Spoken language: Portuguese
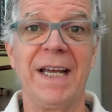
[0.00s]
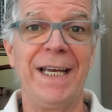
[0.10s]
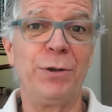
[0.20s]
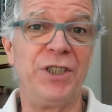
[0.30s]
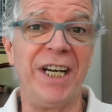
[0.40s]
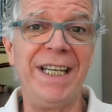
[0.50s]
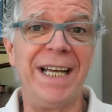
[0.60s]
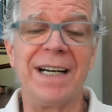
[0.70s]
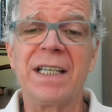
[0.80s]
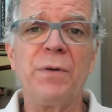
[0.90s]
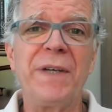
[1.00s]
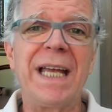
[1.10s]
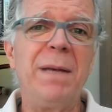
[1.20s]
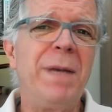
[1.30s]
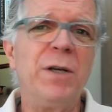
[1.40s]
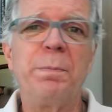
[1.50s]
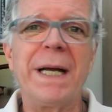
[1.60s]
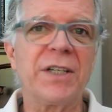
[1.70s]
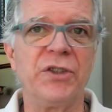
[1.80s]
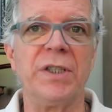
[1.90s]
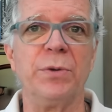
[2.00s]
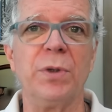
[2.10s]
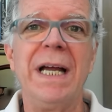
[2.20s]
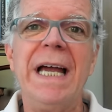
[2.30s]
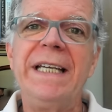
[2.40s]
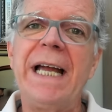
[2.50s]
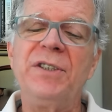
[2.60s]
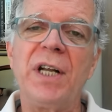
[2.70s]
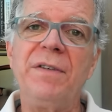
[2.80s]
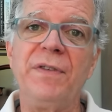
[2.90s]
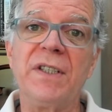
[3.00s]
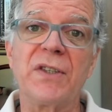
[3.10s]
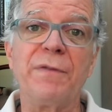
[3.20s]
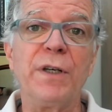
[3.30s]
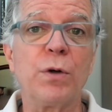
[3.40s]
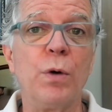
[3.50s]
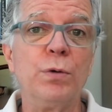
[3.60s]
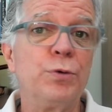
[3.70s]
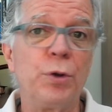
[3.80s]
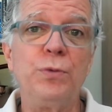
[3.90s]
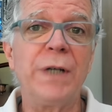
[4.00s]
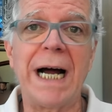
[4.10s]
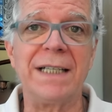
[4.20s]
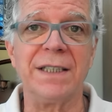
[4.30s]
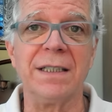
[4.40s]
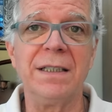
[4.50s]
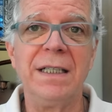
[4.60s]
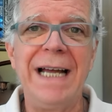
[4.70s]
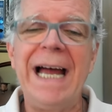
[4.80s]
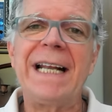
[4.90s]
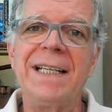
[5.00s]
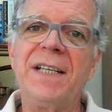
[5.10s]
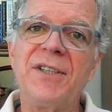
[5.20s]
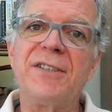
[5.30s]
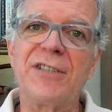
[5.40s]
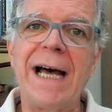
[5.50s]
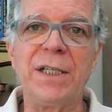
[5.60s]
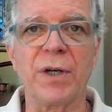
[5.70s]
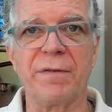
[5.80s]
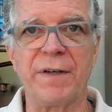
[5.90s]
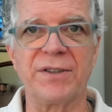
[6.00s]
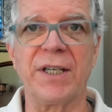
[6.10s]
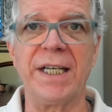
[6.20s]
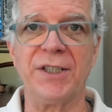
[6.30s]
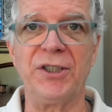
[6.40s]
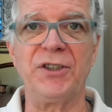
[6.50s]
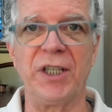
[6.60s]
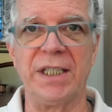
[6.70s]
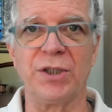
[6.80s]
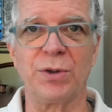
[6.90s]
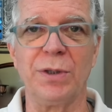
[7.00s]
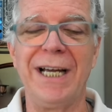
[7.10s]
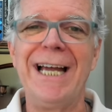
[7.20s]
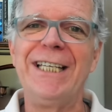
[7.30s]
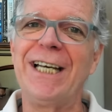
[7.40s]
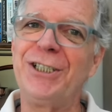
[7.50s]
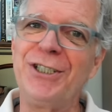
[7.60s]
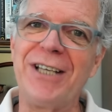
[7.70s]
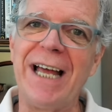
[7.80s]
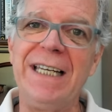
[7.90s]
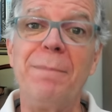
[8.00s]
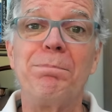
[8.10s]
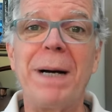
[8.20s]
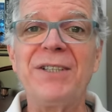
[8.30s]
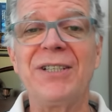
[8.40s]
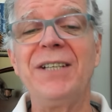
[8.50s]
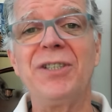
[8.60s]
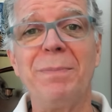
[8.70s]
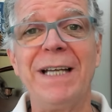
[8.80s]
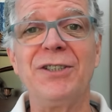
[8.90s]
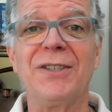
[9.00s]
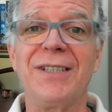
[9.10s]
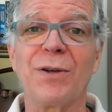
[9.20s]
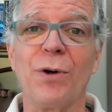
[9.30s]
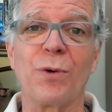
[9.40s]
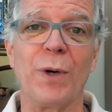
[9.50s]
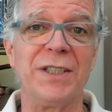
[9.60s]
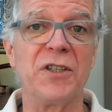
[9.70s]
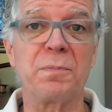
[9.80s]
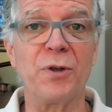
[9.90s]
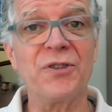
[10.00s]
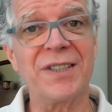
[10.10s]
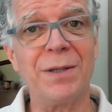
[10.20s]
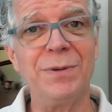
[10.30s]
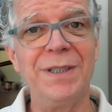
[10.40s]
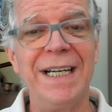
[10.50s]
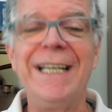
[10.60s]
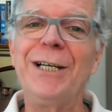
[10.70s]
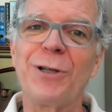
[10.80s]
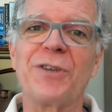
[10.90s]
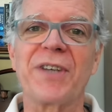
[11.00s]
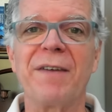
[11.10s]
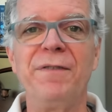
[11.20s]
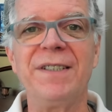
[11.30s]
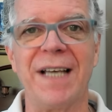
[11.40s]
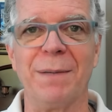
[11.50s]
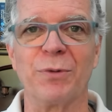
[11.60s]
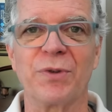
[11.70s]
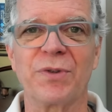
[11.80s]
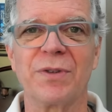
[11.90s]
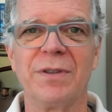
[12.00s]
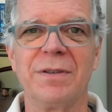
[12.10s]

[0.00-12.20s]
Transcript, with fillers: Eu diria que eu fiquei meio perdido e a entrevista ficou truncada. Era necessário refazer esse trecho, e a Gisele pacientemente se colocou à disposição e nós refizemos.